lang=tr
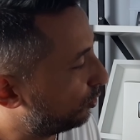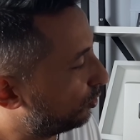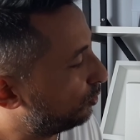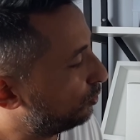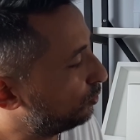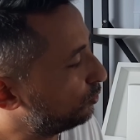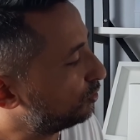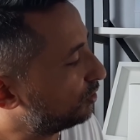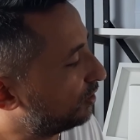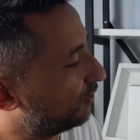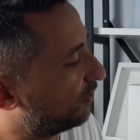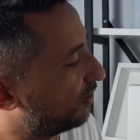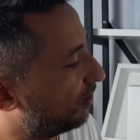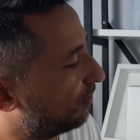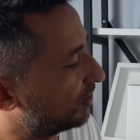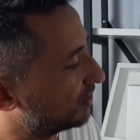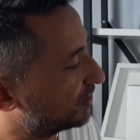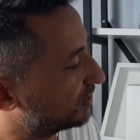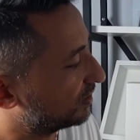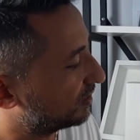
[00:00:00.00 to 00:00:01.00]
3 defa
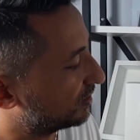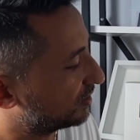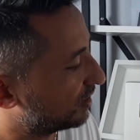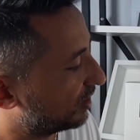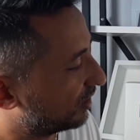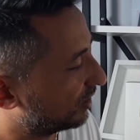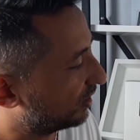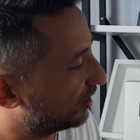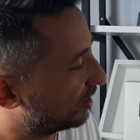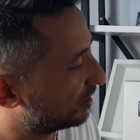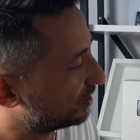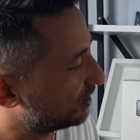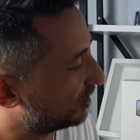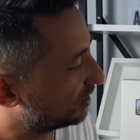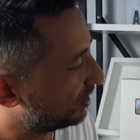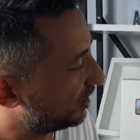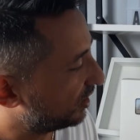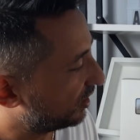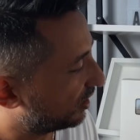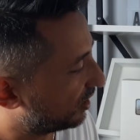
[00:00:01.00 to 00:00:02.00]
bastığınızda arkadaşlar
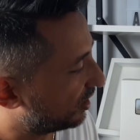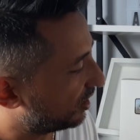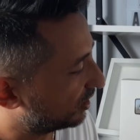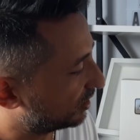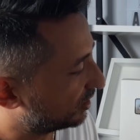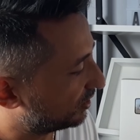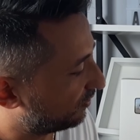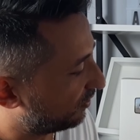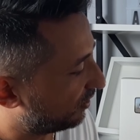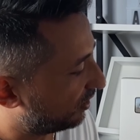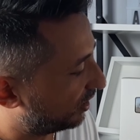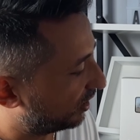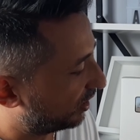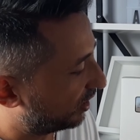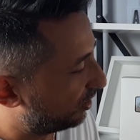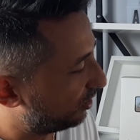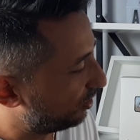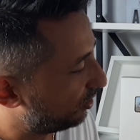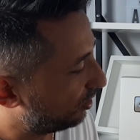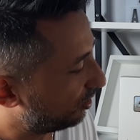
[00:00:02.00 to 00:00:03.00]
tekrar aktif hale
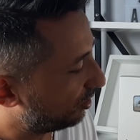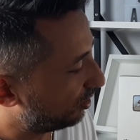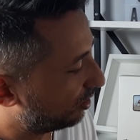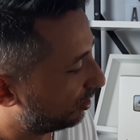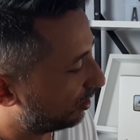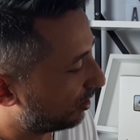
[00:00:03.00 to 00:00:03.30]
geliyor.